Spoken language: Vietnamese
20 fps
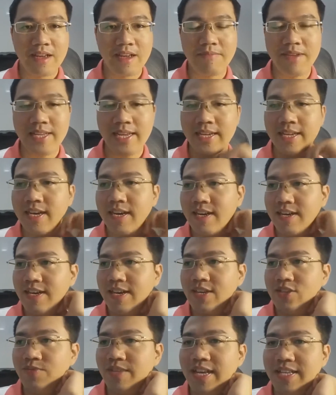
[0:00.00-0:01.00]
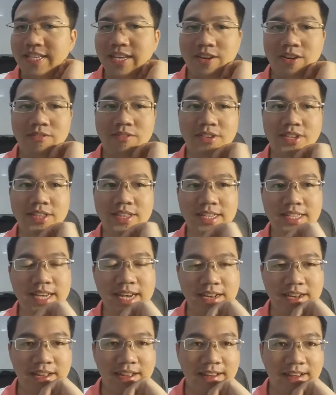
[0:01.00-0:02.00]
các bạn nhanh nhá à, chúng ta sẽ không có nhiều thời
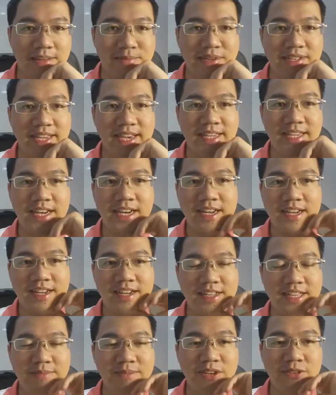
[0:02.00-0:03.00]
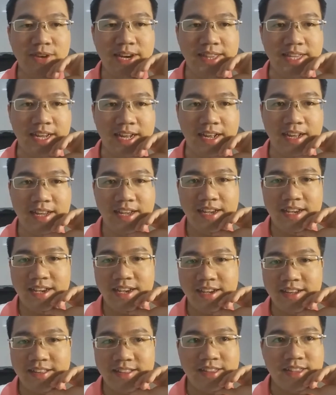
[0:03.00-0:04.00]
gian à, các bạn nhanh nhá à, nhìn mình khoai được à
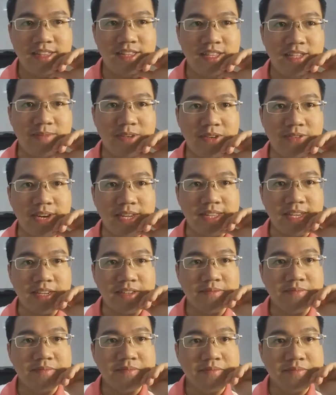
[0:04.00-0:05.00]
nhìn mình khoai được